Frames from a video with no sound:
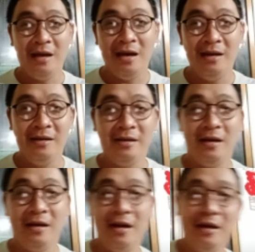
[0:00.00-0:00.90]
ya
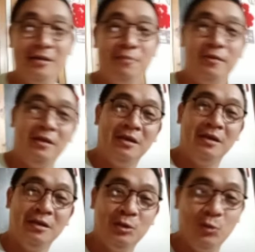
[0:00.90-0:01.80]
uh, Ah,
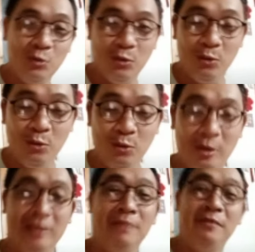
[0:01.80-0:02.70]
seperti
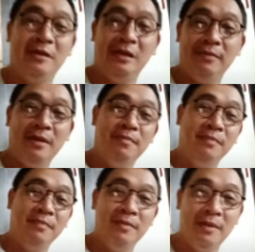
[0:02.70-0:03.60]
suku, seperti
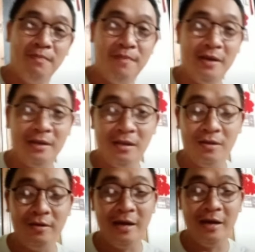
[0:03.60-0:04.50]
my ini my
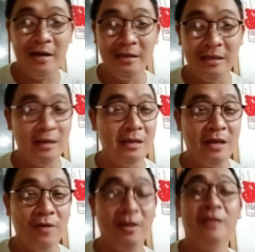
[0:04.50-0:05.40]
best atau ah,
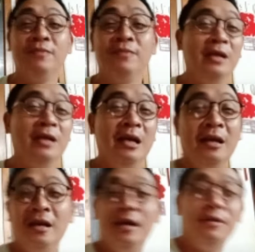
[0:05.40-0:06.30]
hasilnya nggak tahu, ah. seperti
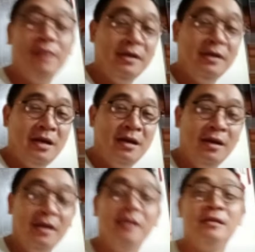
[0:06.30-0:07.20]
lain-lain lagi banyak,
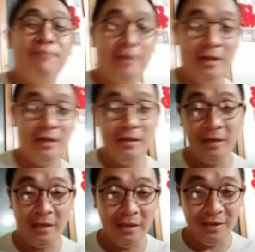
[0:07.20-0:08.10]
seperti
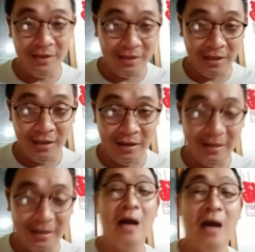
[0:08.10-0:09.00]
niki
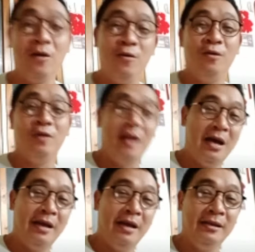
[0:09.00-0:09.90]
cincin,
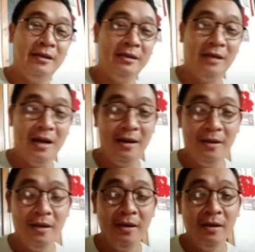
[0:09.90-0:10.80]
akolai,
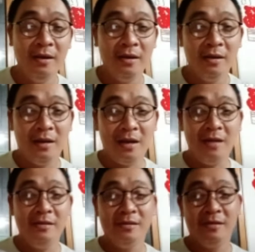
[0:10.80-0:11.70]
ya, iya kan?